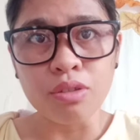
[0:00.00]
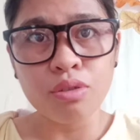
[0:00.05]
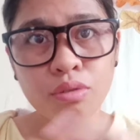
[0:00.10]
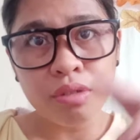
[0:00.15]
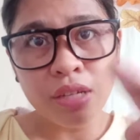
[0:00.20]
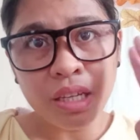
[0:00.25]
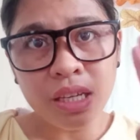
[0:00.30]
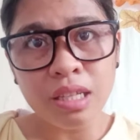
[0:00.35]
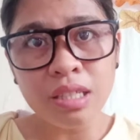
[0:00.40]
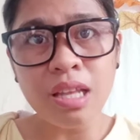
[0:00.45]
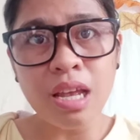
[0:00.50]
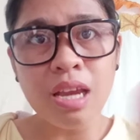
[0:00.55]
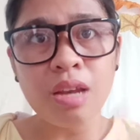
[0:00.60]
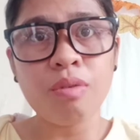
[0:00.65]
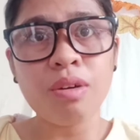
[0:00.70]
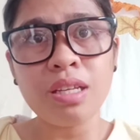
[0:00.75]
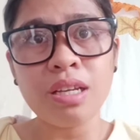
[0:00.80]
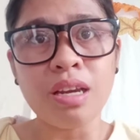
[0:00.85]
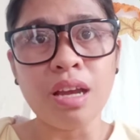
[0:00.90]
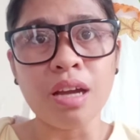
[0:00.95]
So, naging
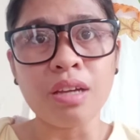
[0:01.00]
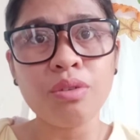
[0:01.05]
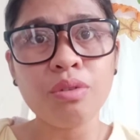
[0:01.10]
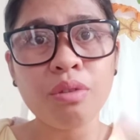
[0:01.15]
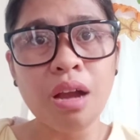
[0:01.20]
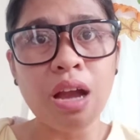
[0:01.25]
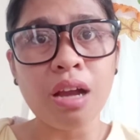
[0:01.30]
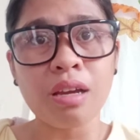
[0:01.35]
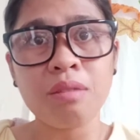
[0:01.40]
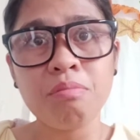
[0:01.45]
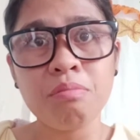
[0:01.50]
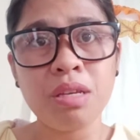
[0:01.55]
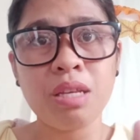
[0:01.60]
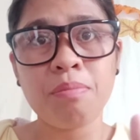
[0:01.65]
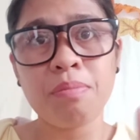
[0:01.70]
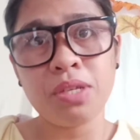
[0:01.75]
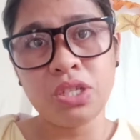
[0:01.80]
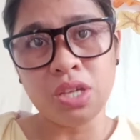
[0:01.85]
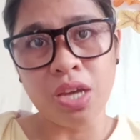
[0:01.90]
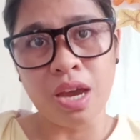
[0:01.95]
dalawa na lang yung aking
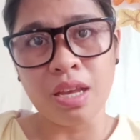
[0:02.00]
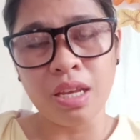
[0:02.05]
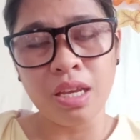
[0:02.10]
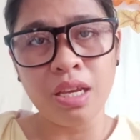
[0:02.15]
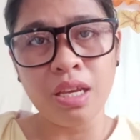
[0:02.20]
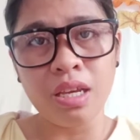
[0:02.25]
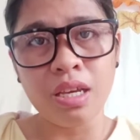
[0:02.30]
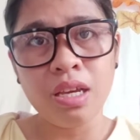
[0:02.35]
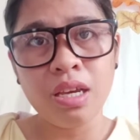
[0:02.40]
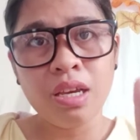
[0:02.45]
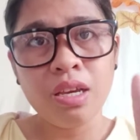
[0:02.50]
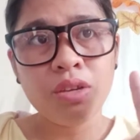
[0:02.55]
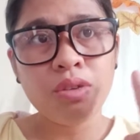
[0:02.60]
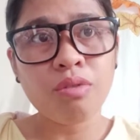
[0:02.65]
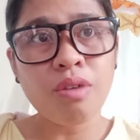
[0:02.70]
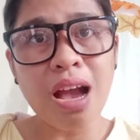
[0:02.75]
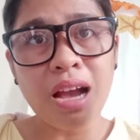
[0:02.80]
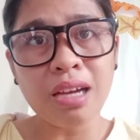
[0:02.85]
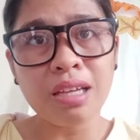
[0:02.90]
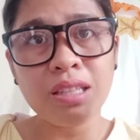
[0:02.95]
beneficiary,
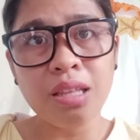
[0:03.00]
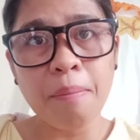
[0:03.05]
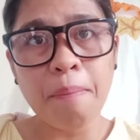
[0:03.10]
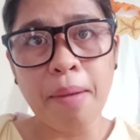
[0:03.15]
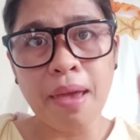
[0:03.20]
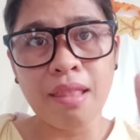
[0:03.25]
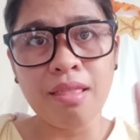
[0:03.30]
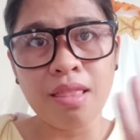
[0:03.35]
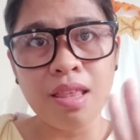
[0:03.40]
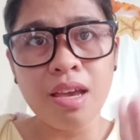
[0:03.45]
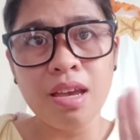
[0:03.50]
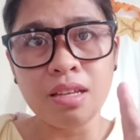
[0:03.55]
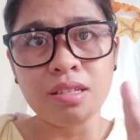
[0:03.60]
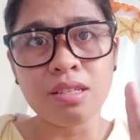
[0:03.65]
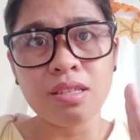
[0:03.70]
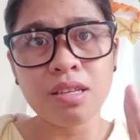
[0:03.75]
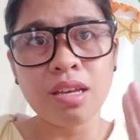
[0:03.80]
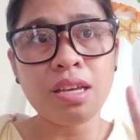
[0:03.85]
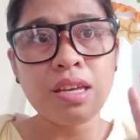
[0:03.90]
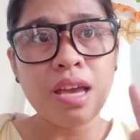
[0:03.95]
yung aking
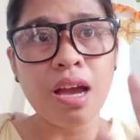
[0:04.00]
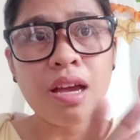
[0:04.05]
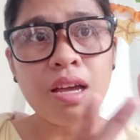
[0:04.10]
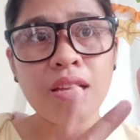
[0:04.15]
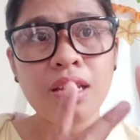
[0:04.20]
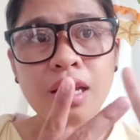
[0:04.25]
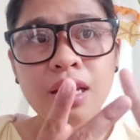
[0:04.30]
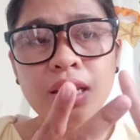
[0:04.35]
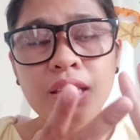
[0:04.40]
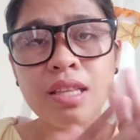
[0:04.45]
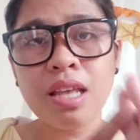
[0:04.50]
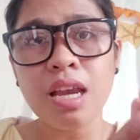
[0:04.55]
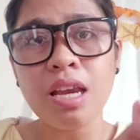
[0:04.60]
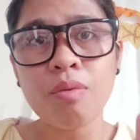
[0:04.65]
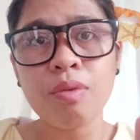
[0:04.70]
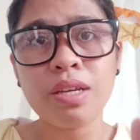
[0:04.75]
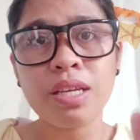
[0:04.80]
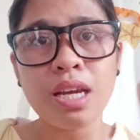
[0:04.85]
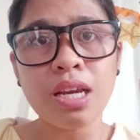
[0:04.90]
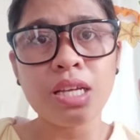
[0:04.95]
dependents. Kaya, naging
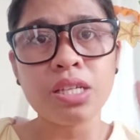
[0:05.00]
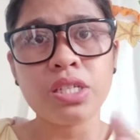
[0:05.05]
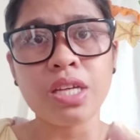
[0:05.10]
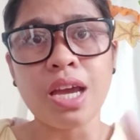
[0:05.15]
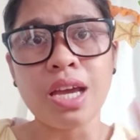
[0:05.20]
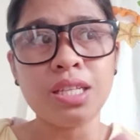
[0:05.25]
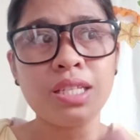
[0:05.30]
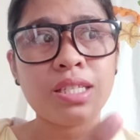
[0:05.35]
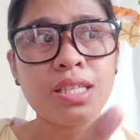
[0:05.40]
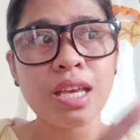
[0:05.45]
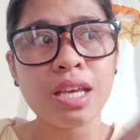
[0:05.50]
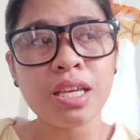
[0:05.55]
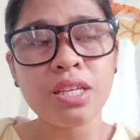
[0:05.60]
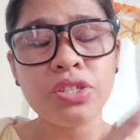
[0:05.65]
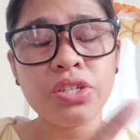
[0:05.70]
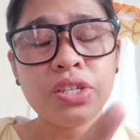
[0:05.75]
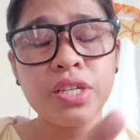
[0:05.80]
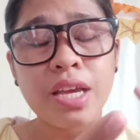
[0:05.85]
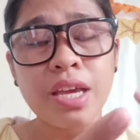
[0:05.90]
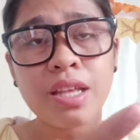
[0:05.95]
dalawa na lang siya in
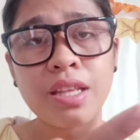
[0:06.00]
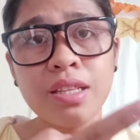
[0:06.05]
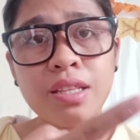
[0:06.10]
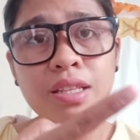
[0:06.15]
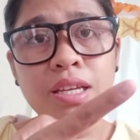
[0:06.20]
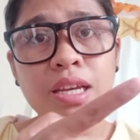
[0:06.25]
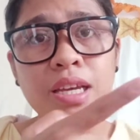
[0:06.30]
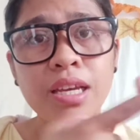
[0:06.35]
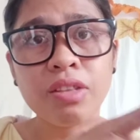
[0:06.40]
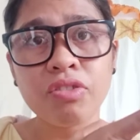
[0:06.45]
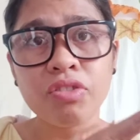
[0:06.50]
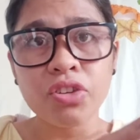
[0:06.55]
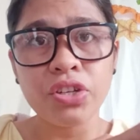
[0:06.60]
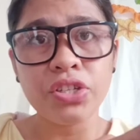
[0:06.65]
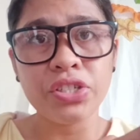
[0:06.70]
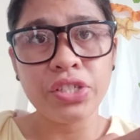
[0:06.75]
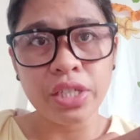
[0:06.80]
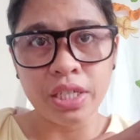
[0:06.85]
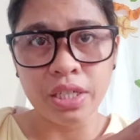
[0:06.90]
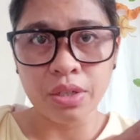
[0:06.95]
second year and in
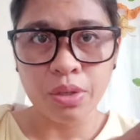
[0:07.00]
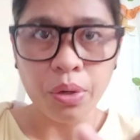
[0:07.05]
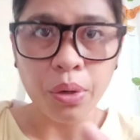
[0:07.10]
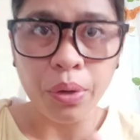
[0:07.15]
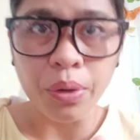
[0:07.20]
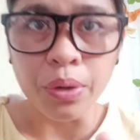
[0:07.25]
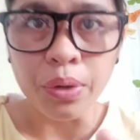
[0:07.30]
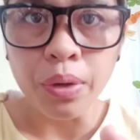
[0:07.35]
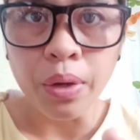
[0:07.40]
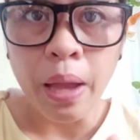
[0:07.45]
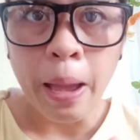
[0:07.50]
third year ko.